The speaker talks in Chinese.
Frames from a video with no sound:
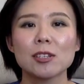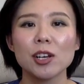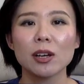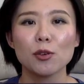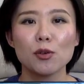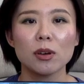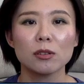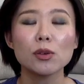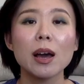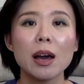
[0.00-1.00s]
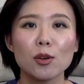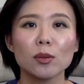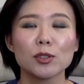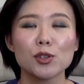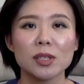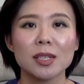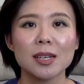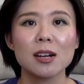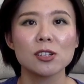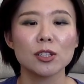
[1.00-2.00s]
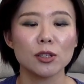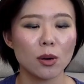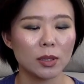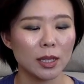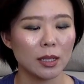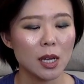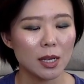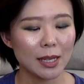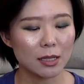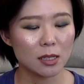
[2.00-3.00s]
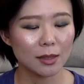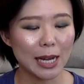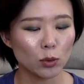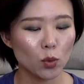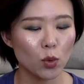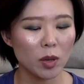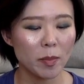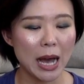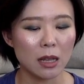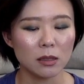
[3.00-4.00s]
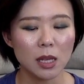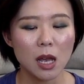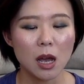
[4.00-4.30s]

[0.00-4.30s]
这个月最爱用的就是 n a t a s h a d e Nona 它的这个大都会盘